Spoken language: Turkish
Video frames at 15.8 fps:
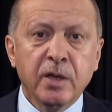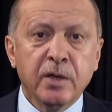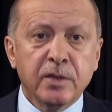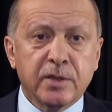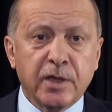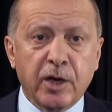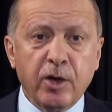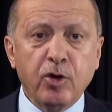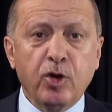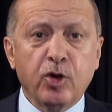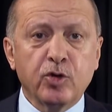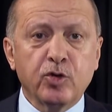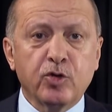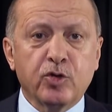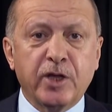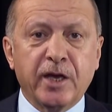Terör
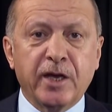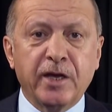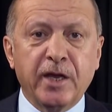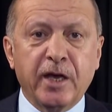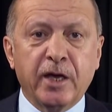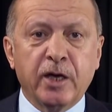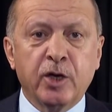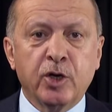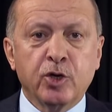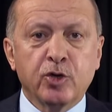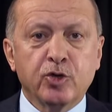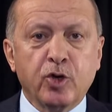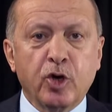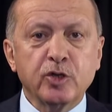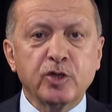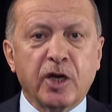örgütlerine
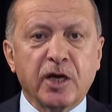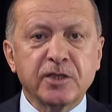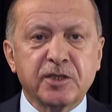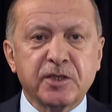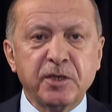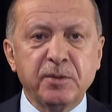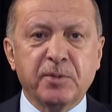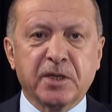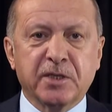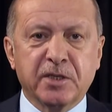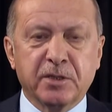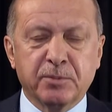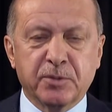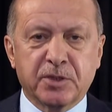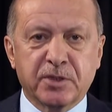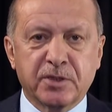göz
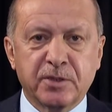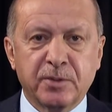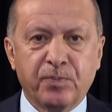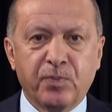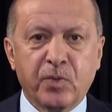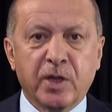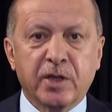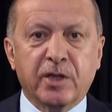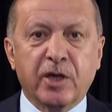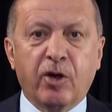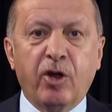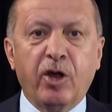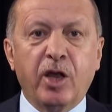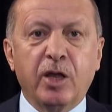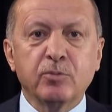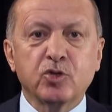açtırmadığımız,
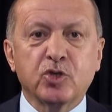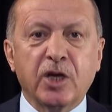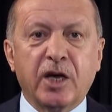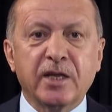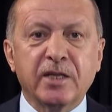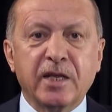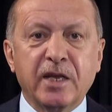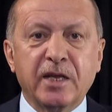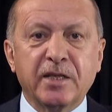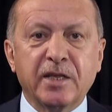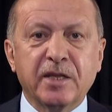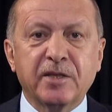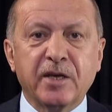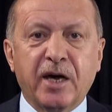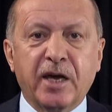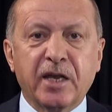terörle mücadelede
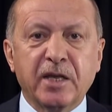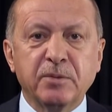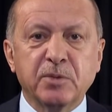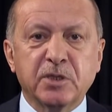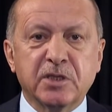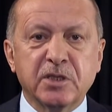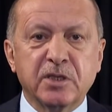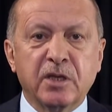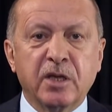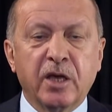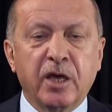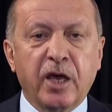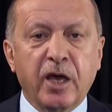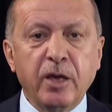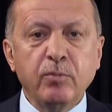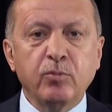tarihimizin
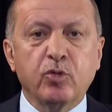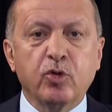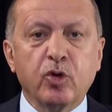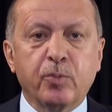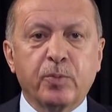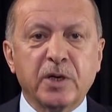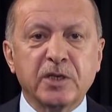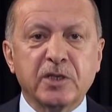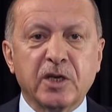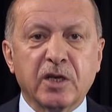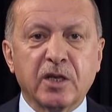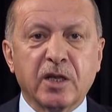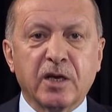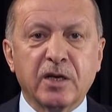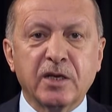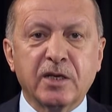en büyük
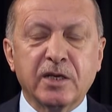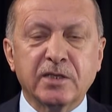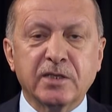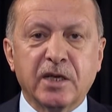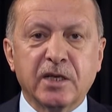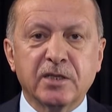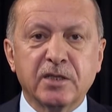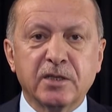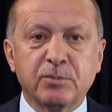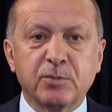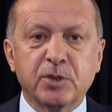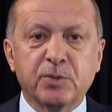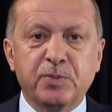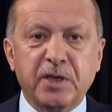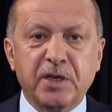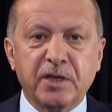başarılarını
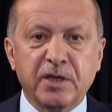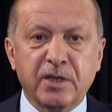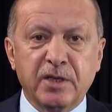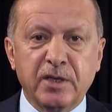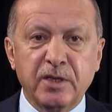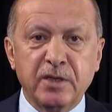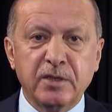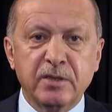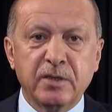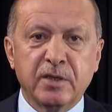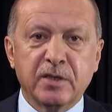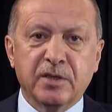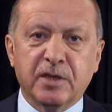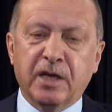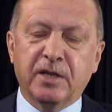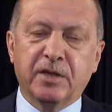kazandığımız bir yılı
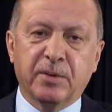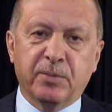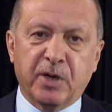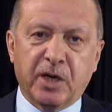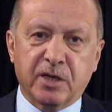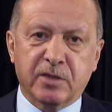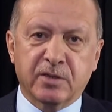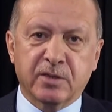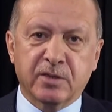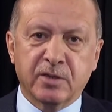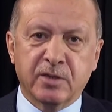geride bıraktık.